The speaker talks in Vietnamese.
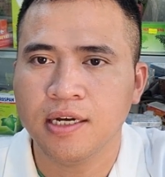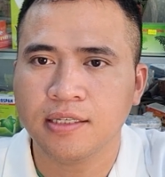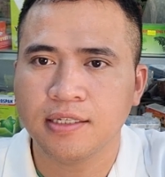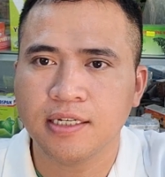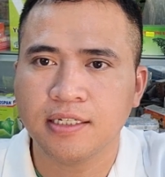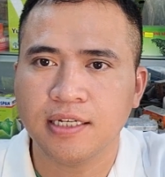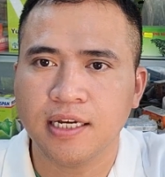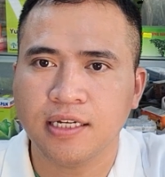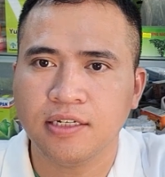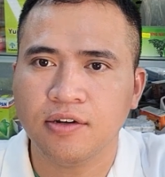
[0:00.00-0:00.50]
chứ
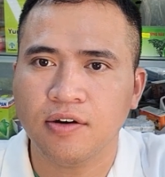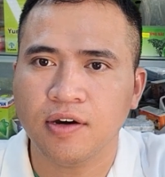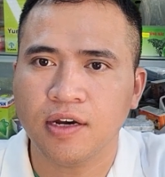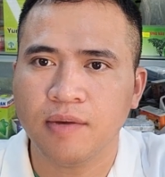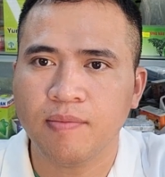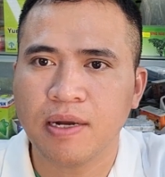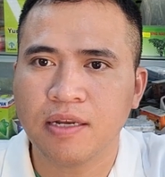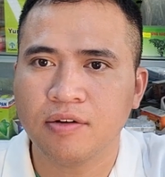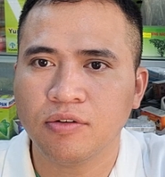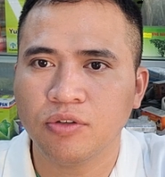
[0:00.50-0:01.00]
trẻ nhỏ là
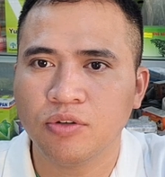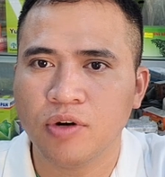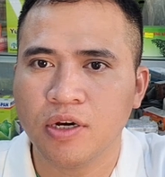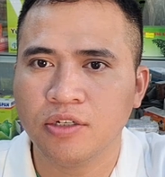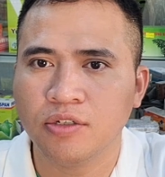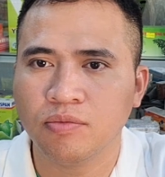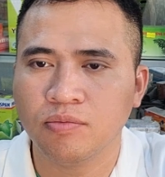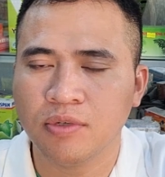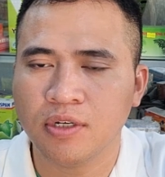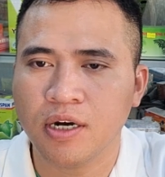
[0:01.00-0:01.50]
bao nhiêu tuổi
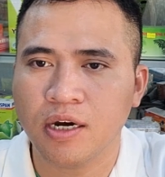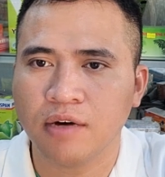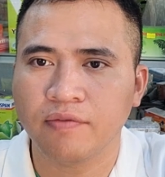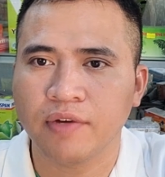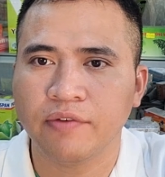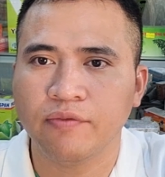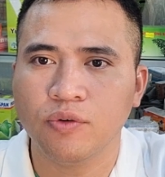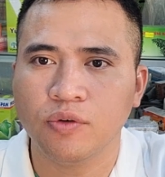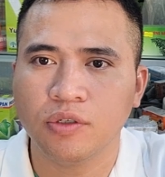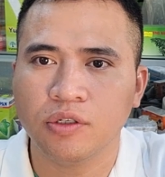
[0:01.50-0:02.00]
dùng được
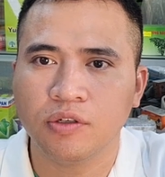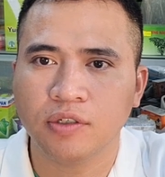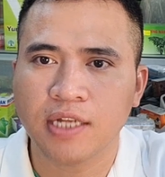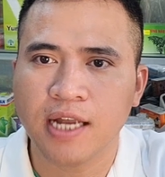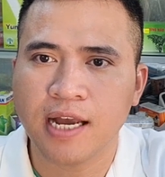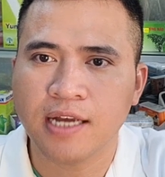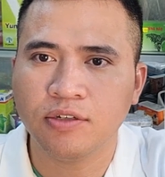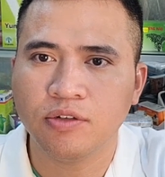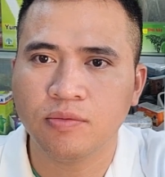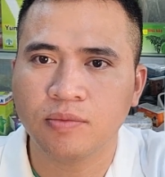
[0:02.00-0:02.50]
và phụ độ
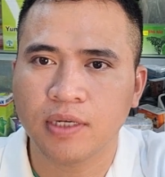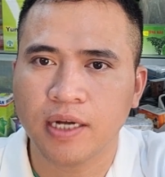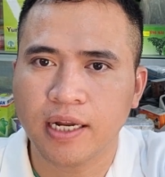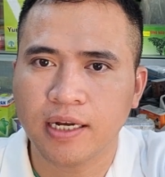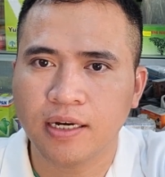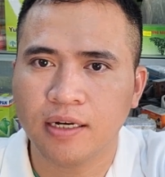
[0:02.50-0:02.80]
thai dùng hay